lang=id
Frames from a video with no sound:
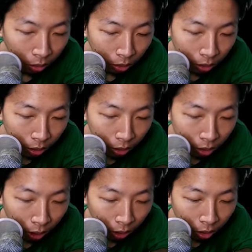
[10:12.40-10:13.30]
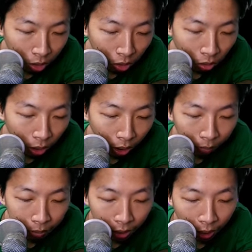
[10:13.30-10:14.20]
Jadi sekarang itu udah
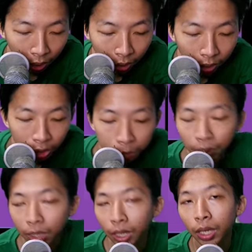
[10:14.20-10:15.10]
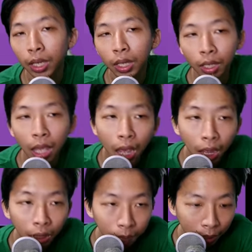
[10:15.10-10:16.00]
nggak bisa lagi guys pakai
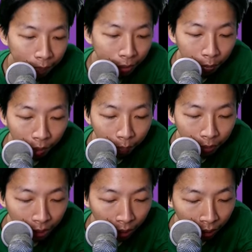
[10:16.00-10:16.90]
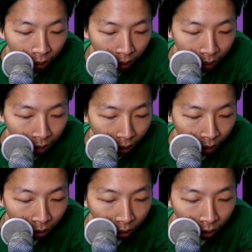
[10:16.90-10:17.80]
yang bypass bypass kayak gini guys ya.
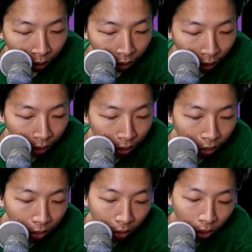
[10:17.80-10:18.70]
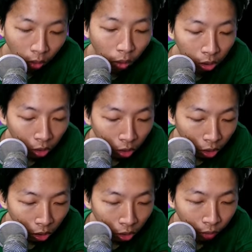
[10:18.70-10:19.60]
Karena yang gua tonton
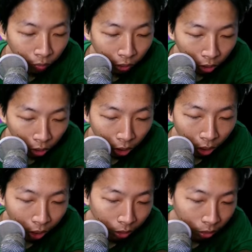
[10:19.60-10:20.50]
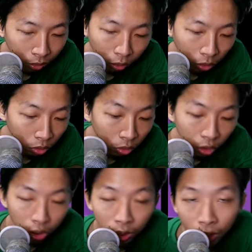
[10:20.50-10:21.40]
itu di video yang gua
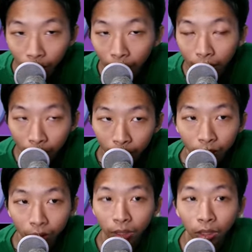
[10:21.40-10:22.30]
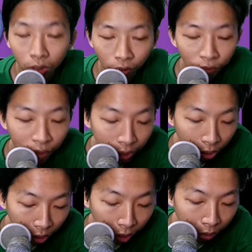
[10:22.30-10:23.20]
tunjukin ke kalian itu
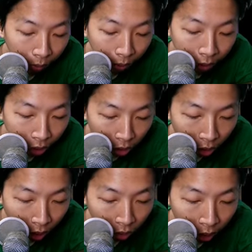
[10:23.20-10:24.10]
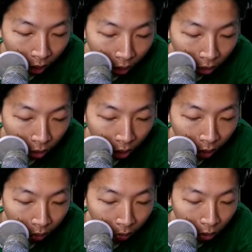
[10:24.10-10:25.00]
video yang dimana satu tahun yang lalu
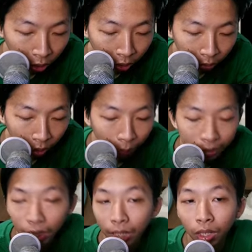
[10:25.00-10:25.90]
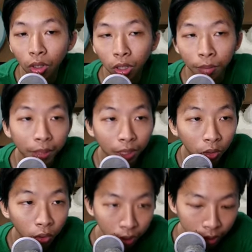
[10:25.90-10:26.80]
yang mungkin ya masih ada orang pakai
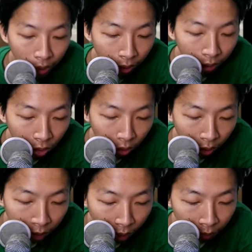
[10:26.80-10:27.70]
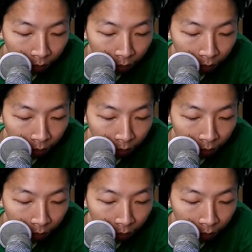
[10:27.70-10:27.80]
gunain cara itu guys ya.